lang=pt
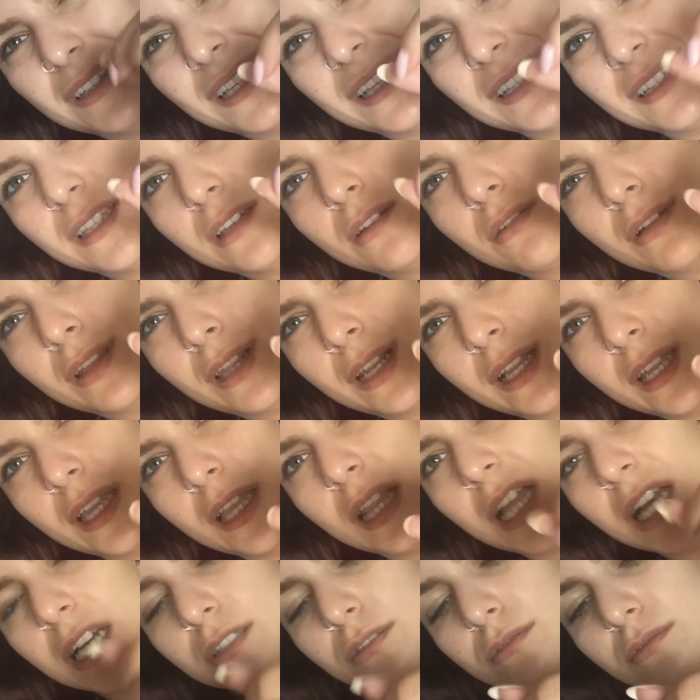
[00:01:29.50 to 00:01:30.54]
tá inteiro
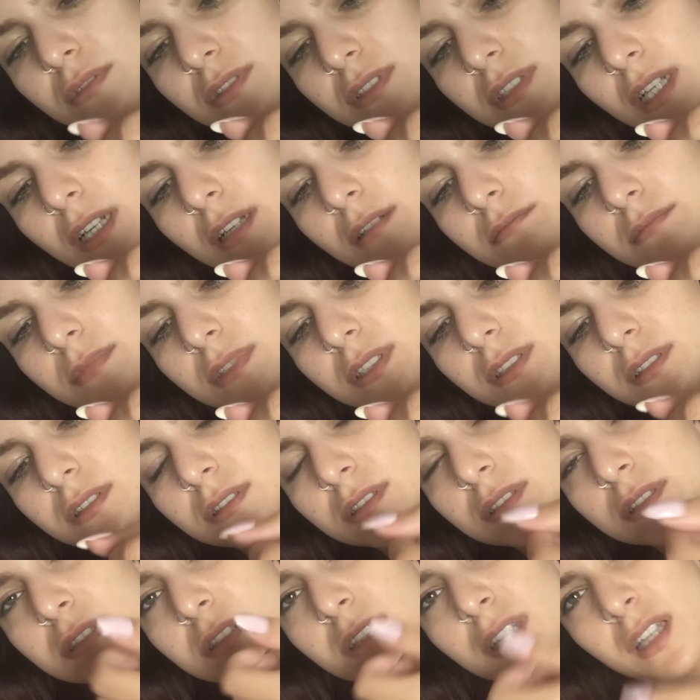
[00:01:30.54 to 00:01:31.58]
craquelado, sabe?
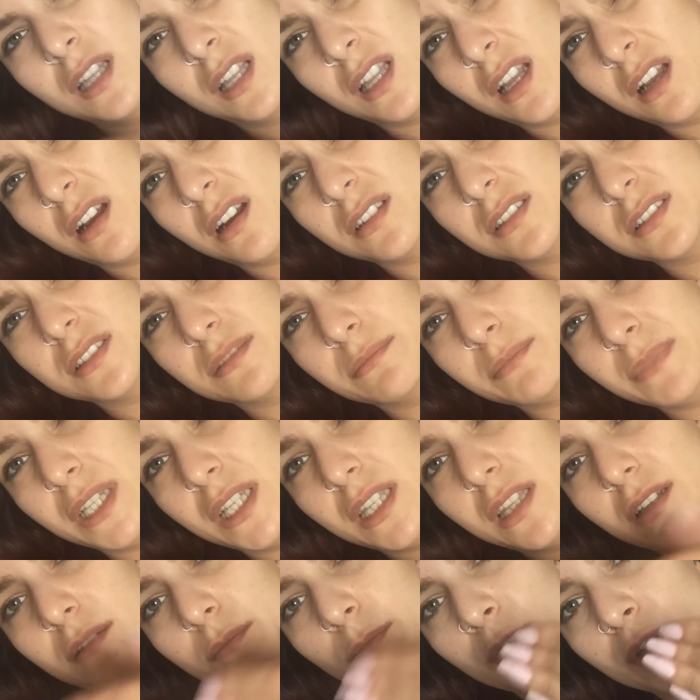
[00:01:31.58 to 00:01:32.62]
Nossa, me
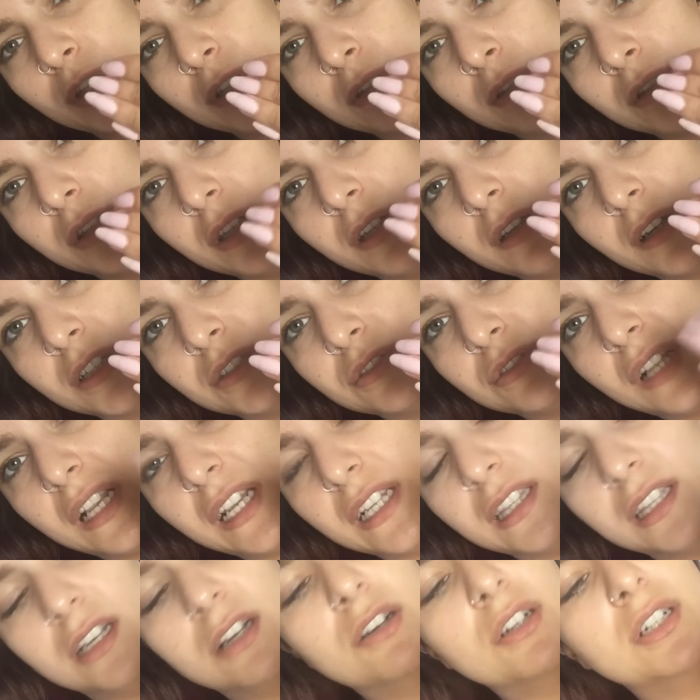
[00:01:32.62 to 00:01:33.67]
irrita muito. E eu acho
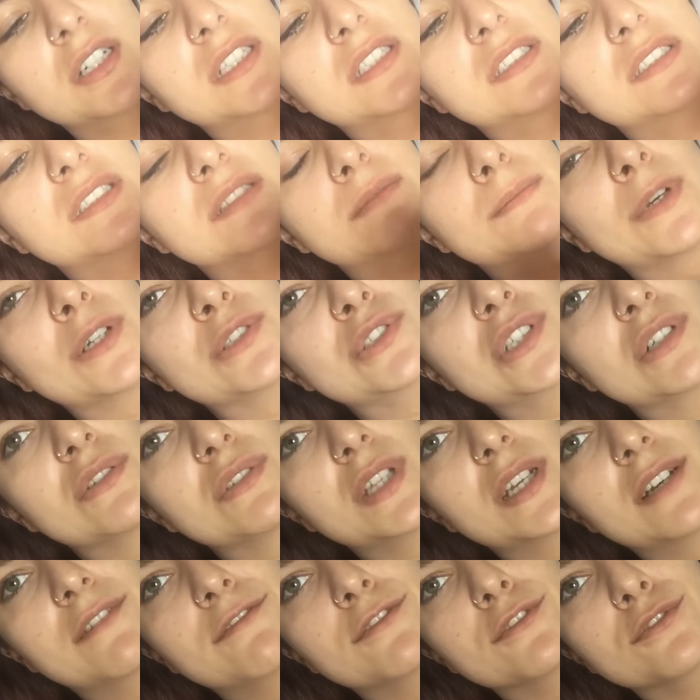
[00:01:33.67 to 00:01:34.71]
linda a cor desse esmalte, é um
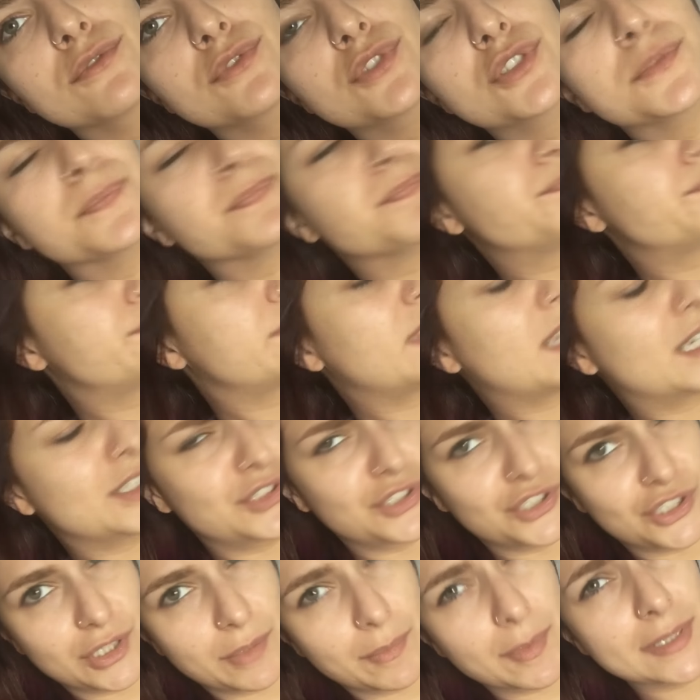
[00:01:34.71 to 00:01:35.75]
da Vult.
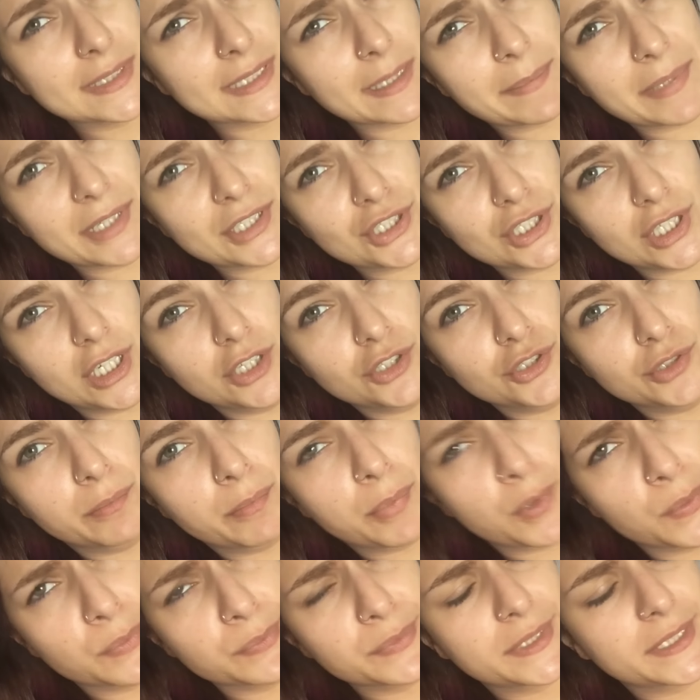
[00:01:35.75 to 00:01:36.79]
Acho que chama sapatilha de
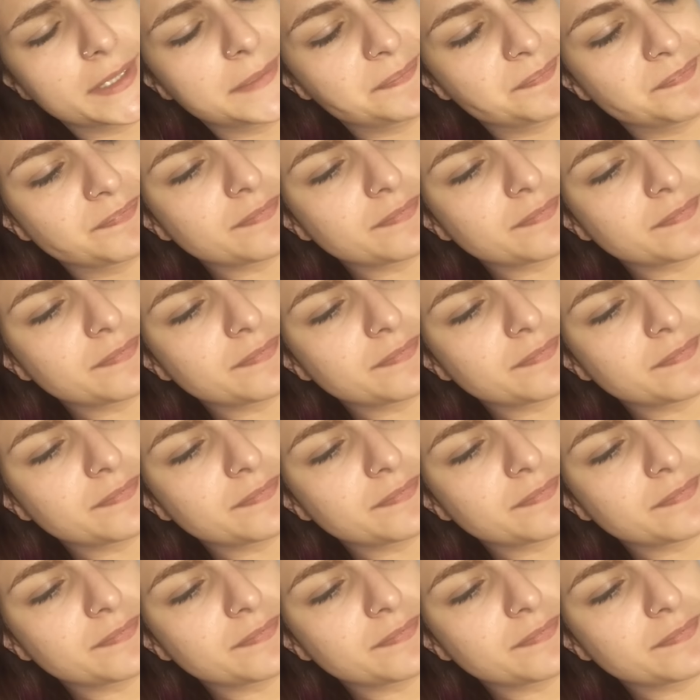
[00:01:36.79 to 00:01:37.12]
ponta.